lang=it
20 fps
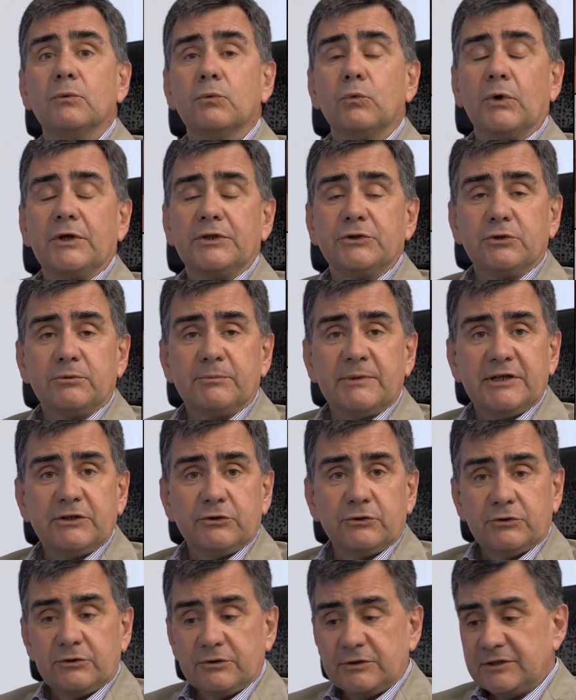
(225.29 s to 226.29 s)

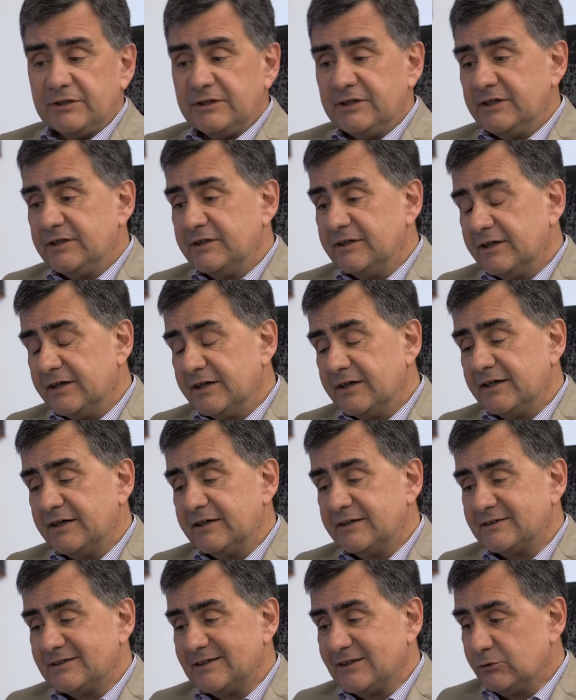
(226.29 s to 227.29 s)
quantomeno in
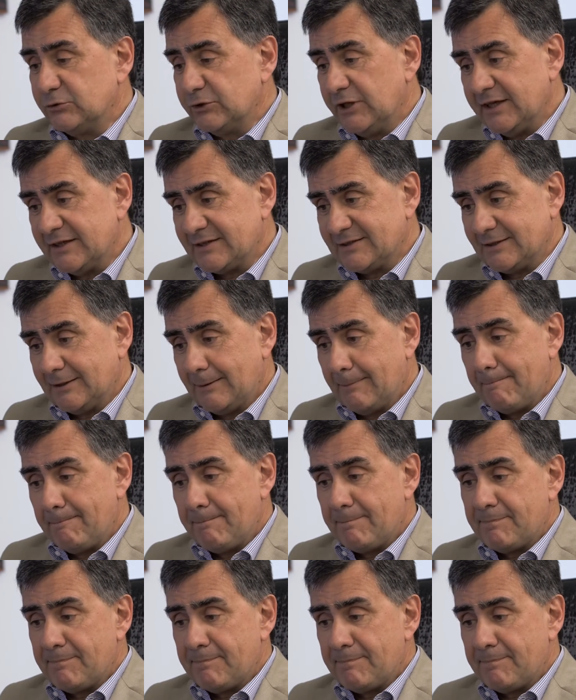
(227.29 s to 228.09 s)
eh, sicurezza